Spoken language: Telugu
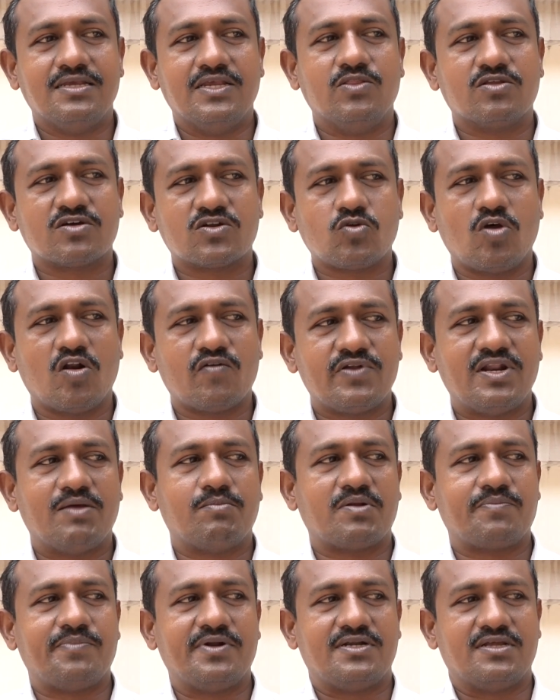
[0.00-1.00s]
ఎందుకు టోల్ ఫ్రీ
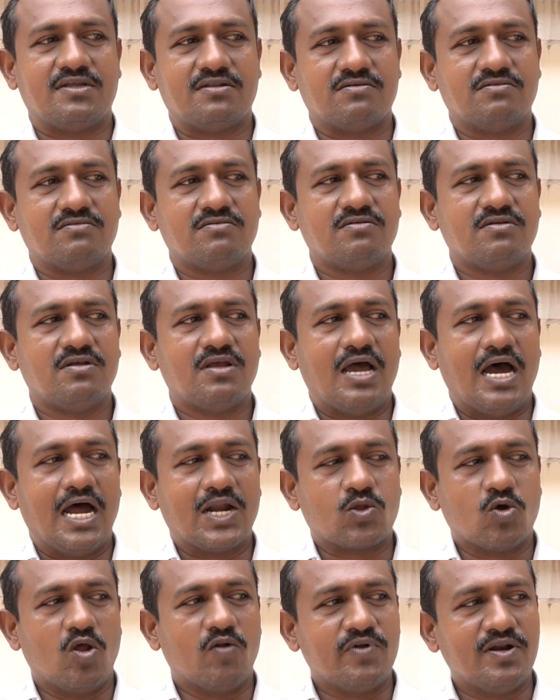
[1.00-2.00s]
నెంబర్ పెట్టారు ఆ
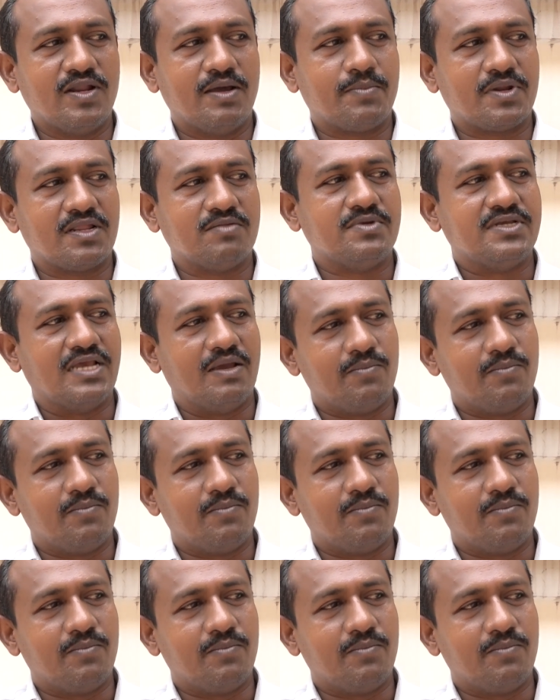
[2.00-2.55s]
టోల్ ఫ్రీ నెంబర్ మీ